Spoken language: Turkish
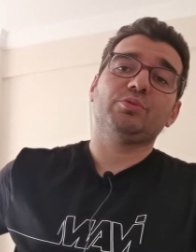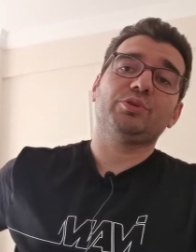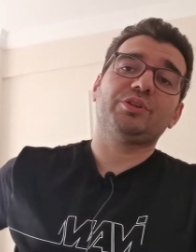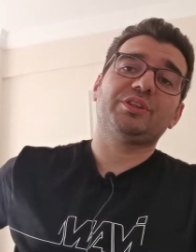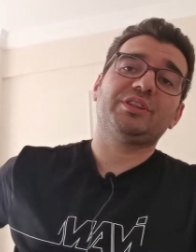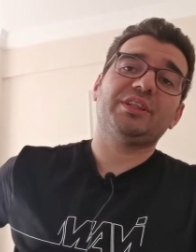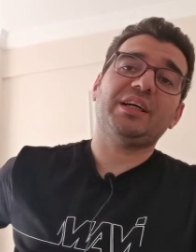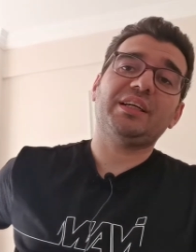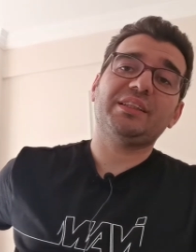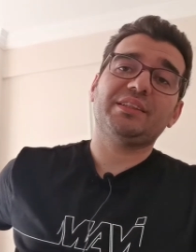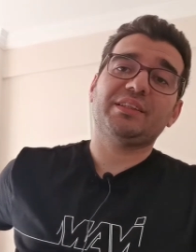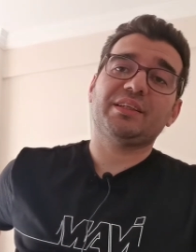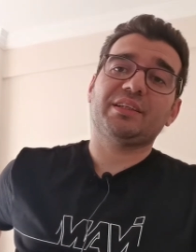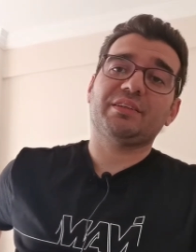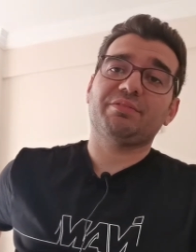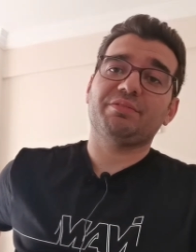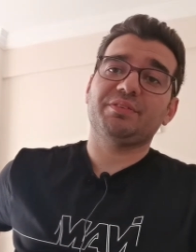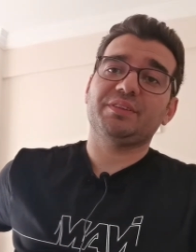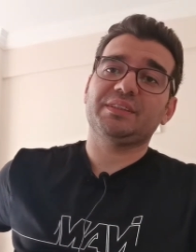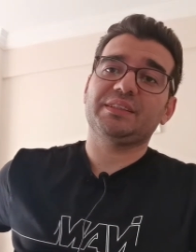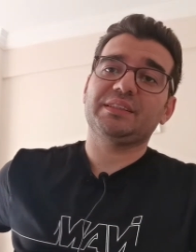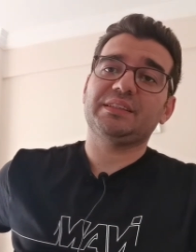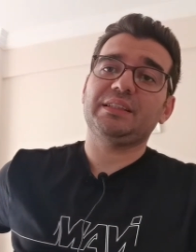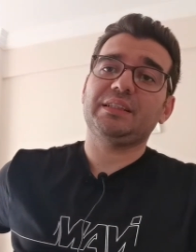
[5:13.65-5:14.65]
sağ
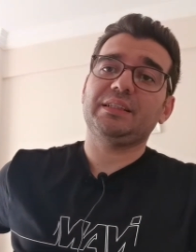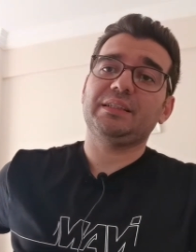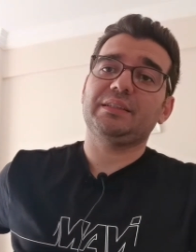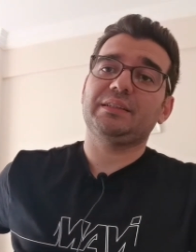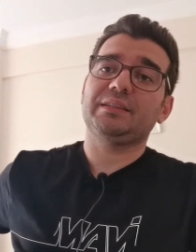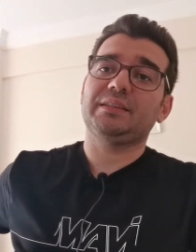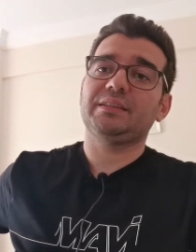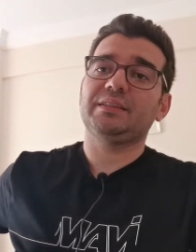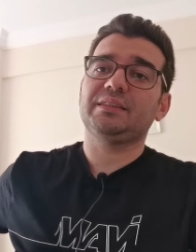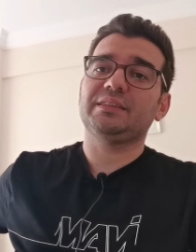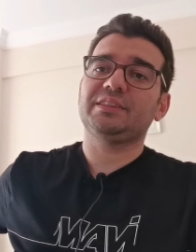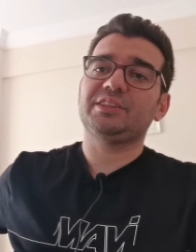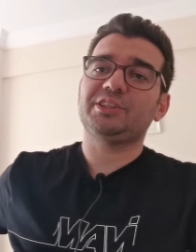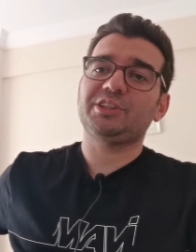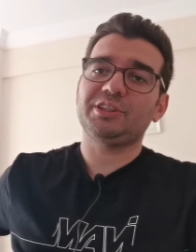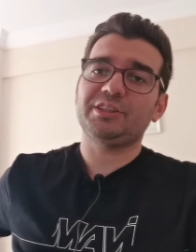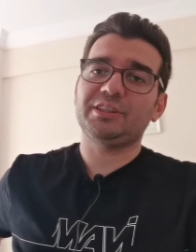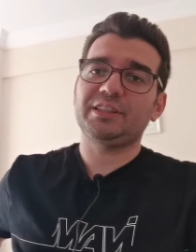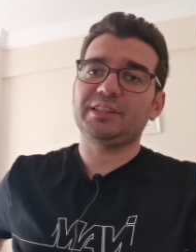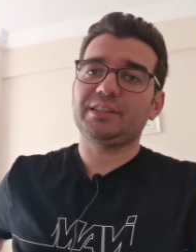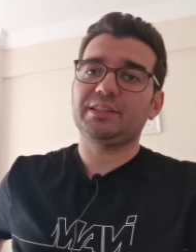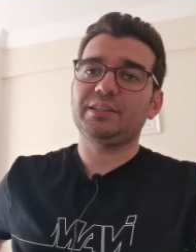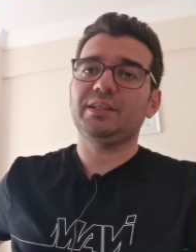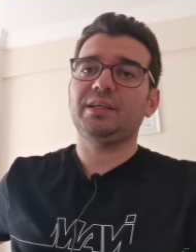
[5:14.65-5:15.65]
tarafınızda
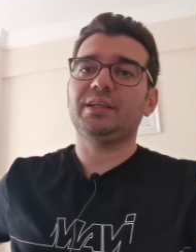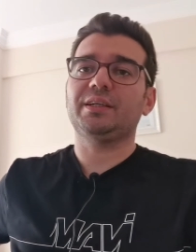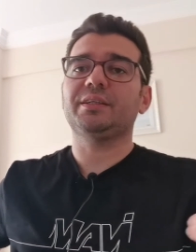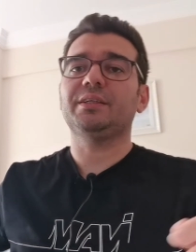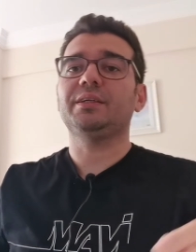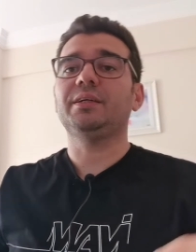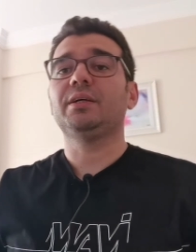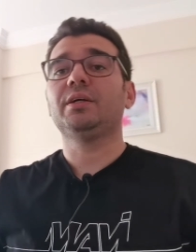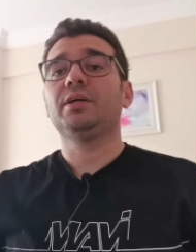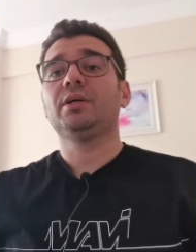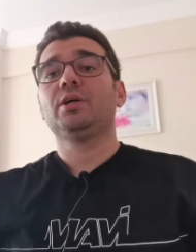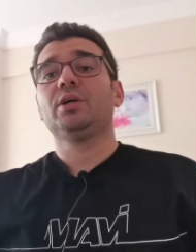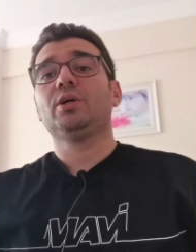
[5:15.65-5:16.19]
şiddetli ağrı,